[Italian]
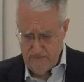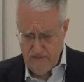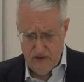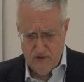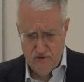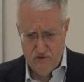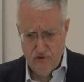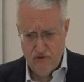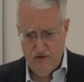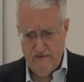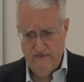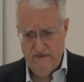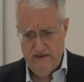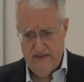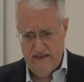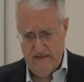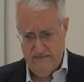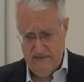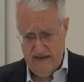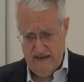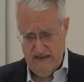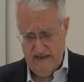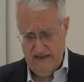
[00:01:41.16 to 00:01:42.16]
sono
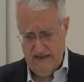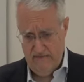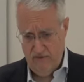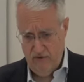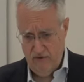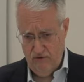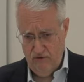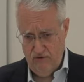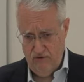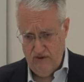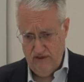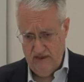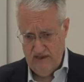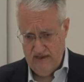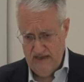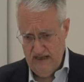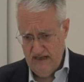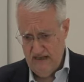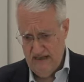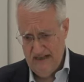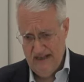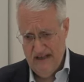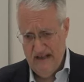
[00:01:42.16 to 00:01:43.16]
investimenti molto
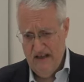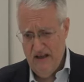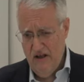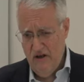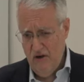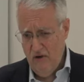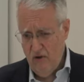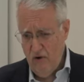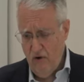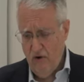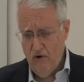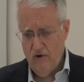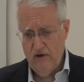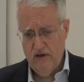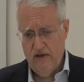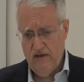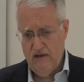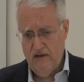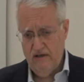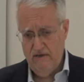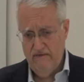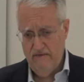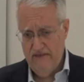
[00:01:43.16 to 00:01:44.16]
interessanti con
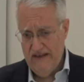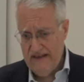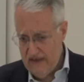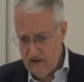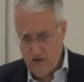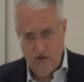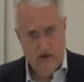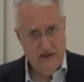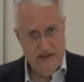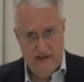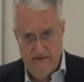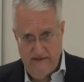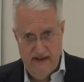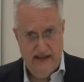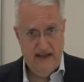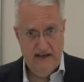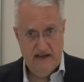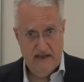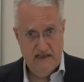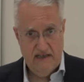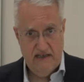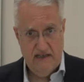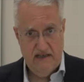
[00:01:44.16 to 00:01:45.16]
eh, veicoli
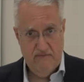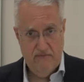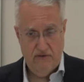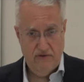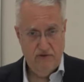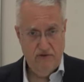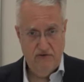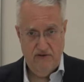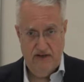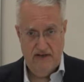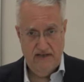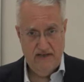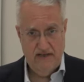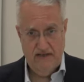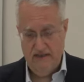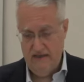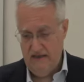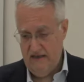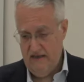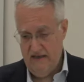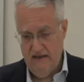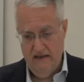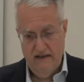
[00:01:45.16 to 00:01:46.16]
diversi che possono
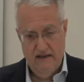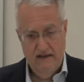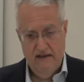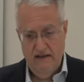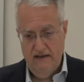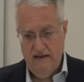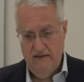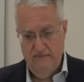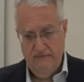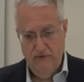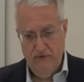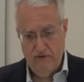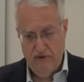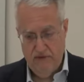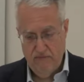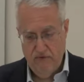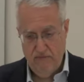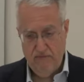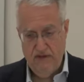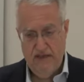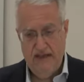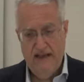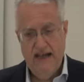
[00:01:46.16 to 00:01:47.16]
essere eh, fondi
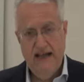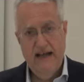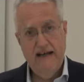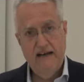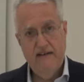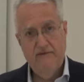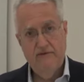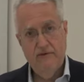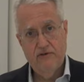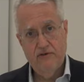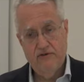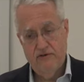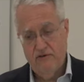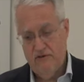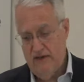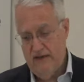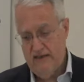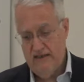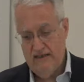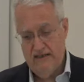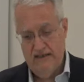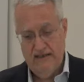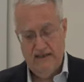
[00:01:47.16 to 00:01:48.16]
immobiliari, possono
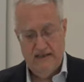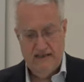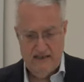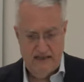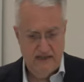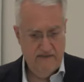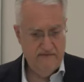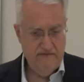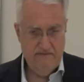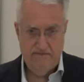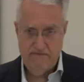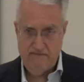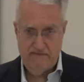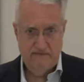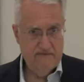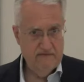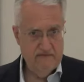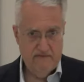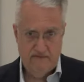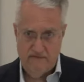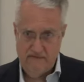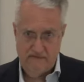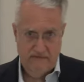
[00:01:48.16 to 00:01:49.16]
essere dei SIF, mm,
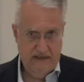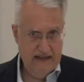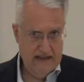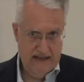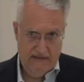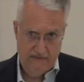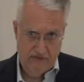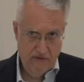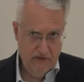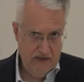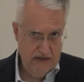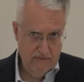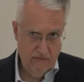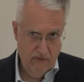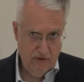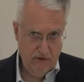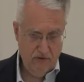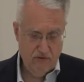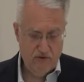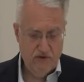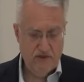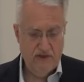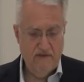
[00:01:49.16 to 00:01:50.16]
mm, non è
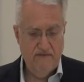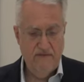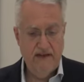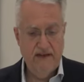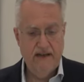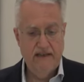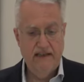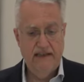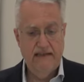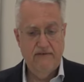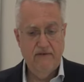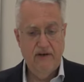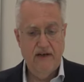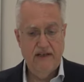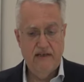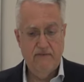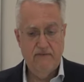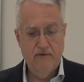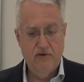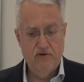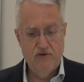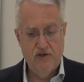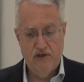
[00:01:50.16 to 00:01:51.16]
molto significativa la
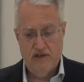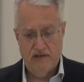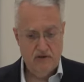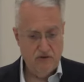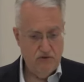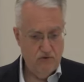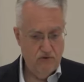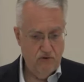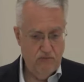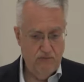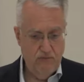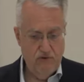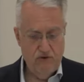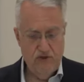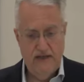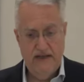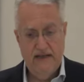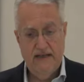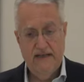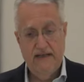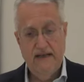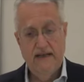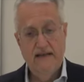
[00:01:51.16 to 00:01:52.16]
tipologia, ciascuno può
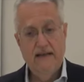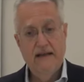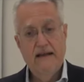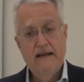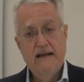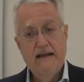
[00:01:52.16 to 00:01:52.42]
scegliere,